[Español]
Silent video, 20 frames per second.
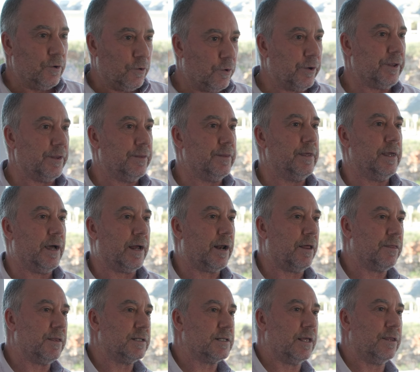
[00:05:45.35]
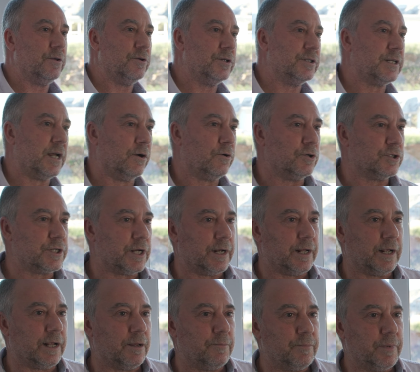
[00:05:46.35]
Hoy en día, gracias a Dios, esas cosas
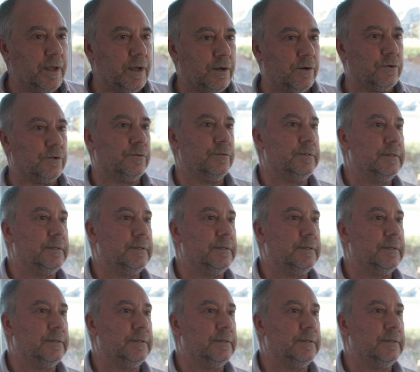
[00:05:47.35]
han cambiado